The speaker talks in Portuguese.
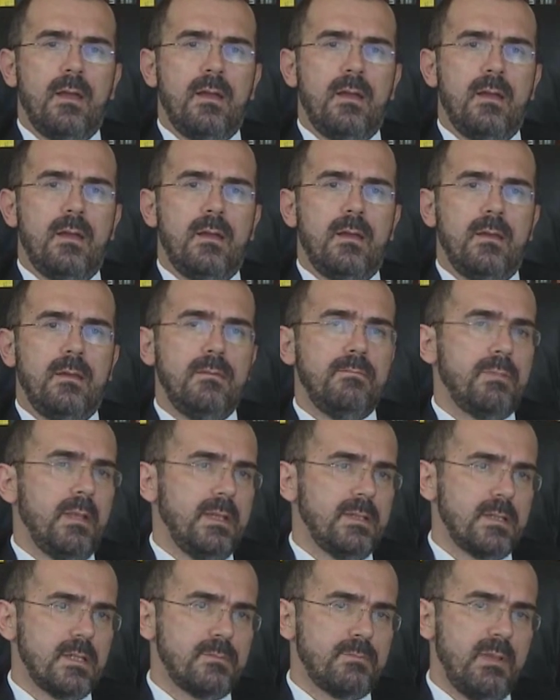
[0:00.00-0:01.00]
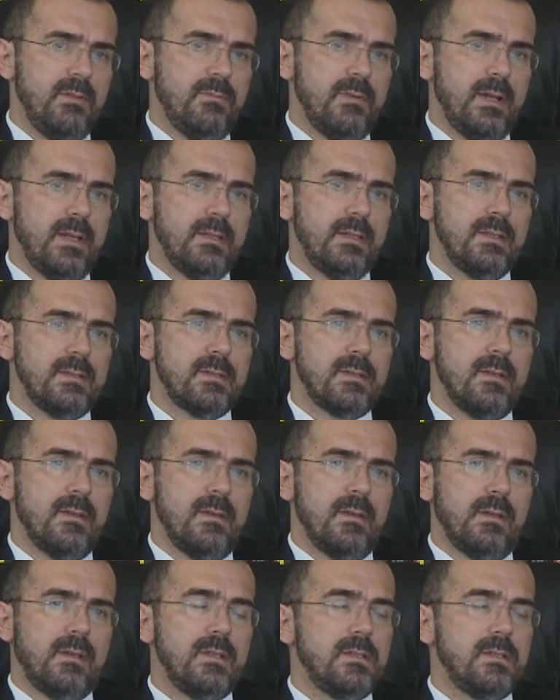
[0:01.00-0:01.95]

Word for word: a empresas privadas